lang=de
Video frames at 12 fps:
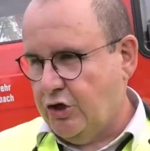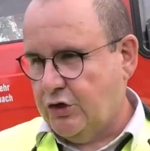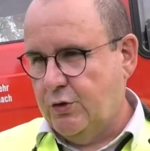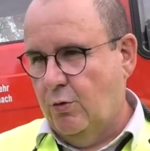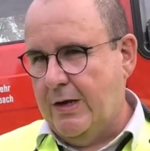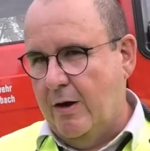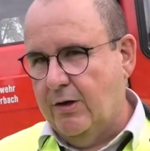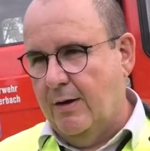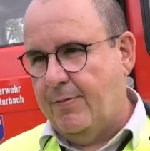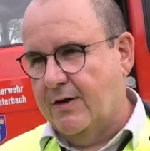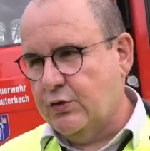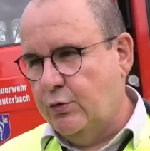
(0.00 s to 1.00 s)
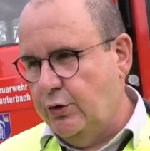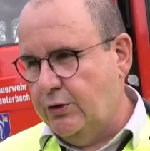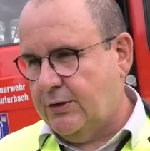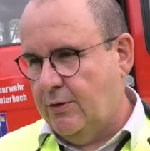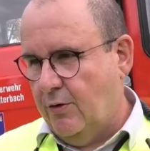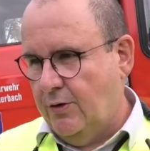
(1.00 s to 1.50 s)
Löschzug Lauterbach
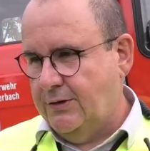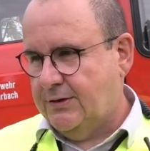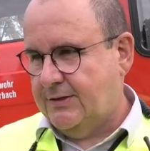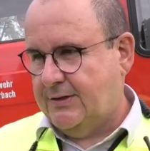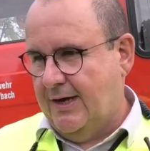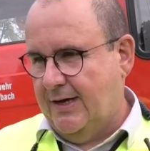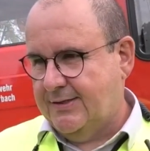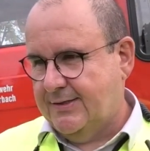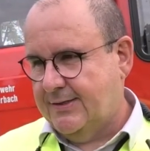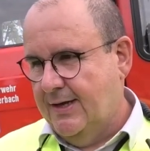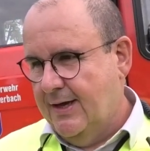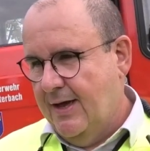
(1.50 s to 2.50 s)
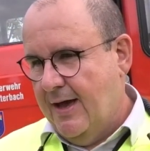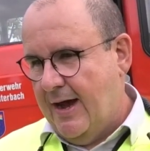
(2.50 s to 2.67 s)
Süd und, das,